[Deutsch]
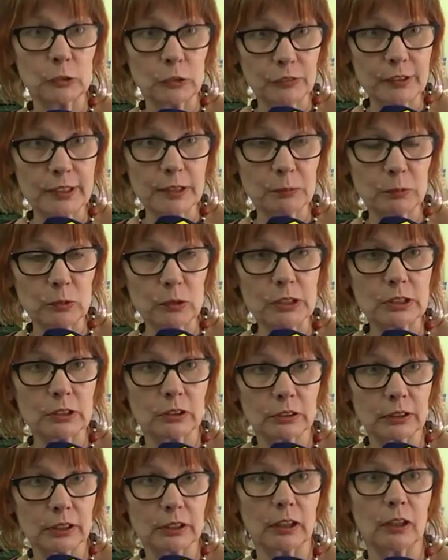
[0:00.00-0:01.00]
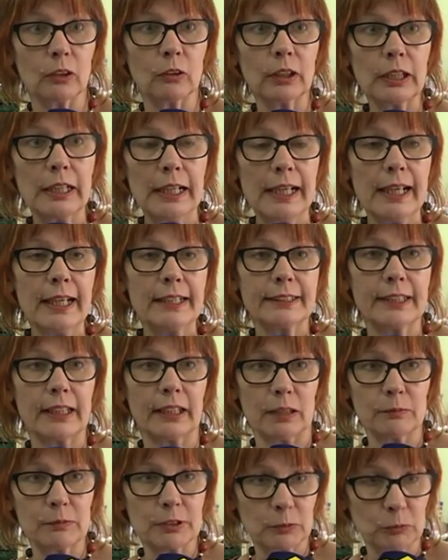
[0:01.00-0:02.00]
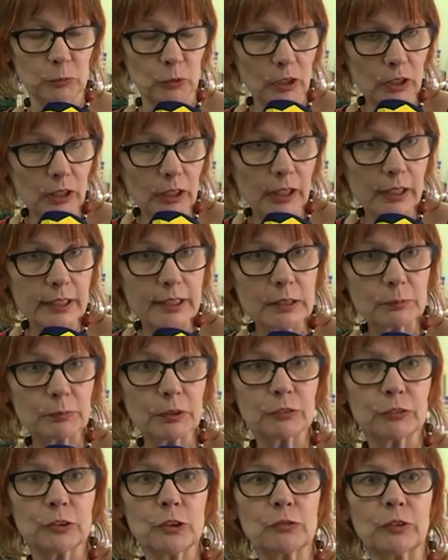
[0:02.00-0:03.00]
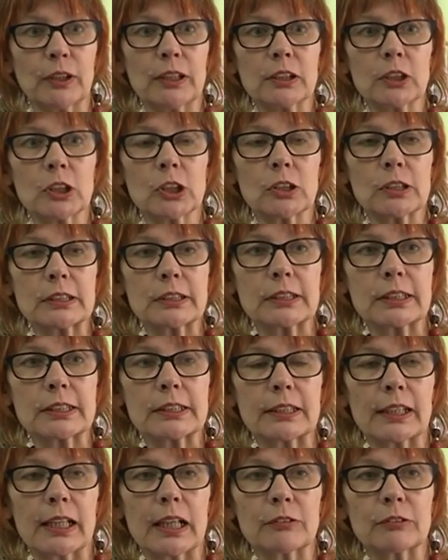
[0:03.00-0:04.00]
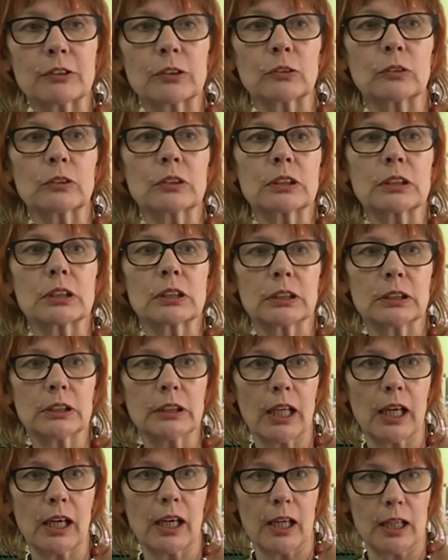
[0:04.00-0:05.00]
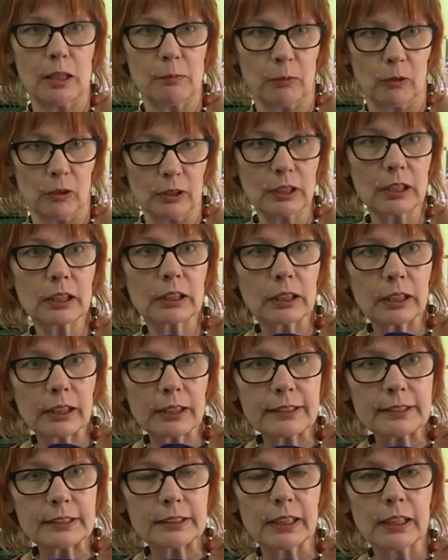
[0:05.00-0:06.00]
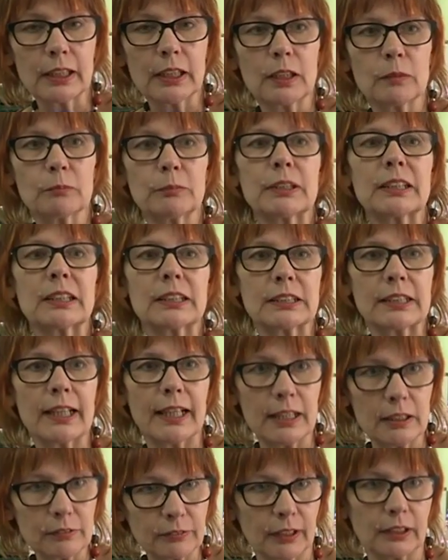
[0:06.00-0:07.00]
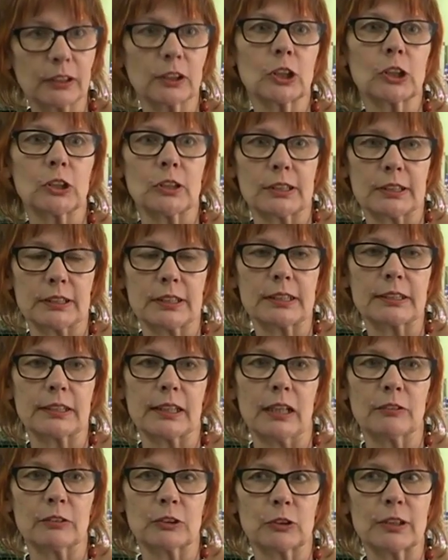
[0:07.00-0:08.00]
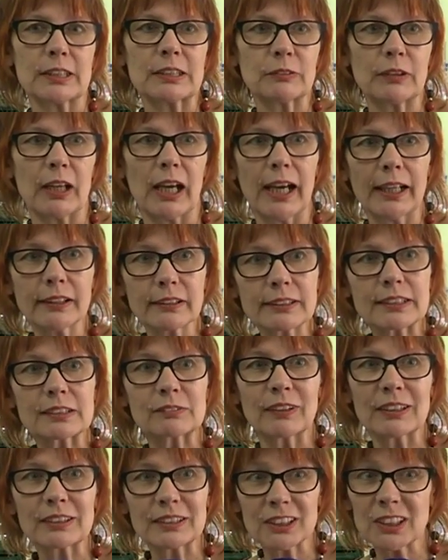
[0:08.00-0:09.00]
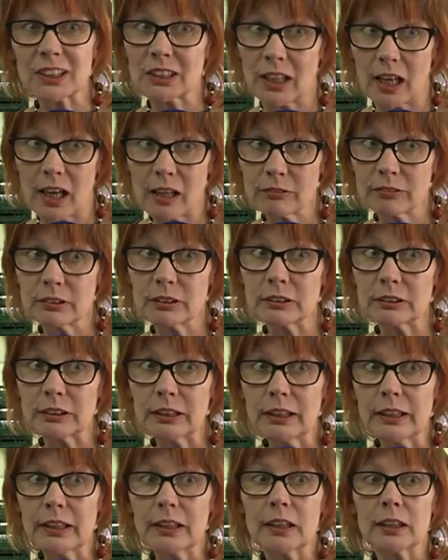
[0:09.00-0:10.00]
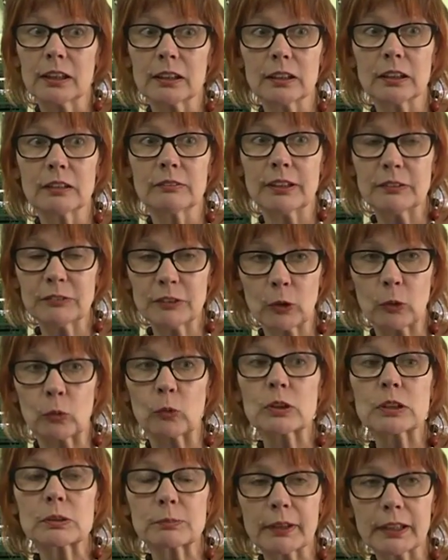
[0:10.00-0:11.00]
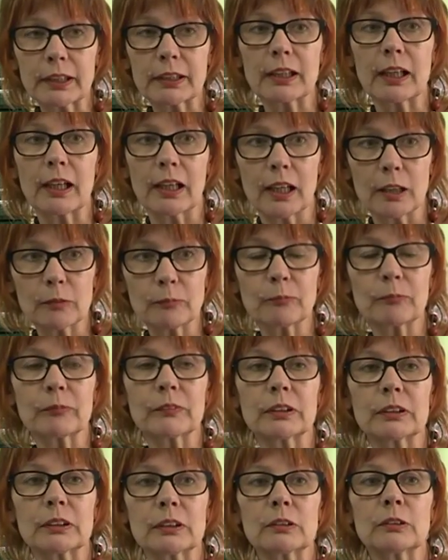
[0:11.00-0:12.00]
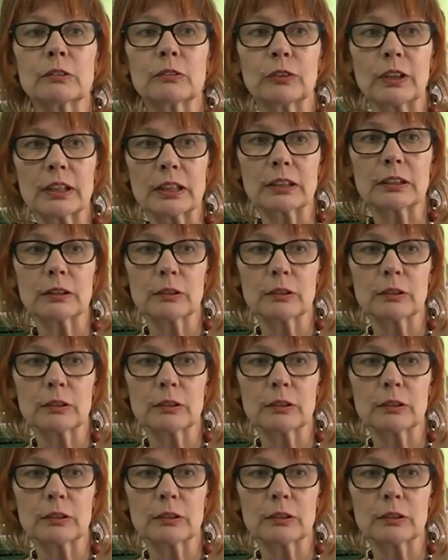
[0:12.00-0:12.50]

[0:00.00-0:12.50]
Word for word: Ludwigsburg, sondern auch der Rems-Murr-Kreis mit fünf angeschlossenen Tafeln und der Heilbronner Kreis mit elf angeschlossenen Tafeln, sodass wir 21 Tafeln, äh, wenn wir Großmengen haben, äh, ver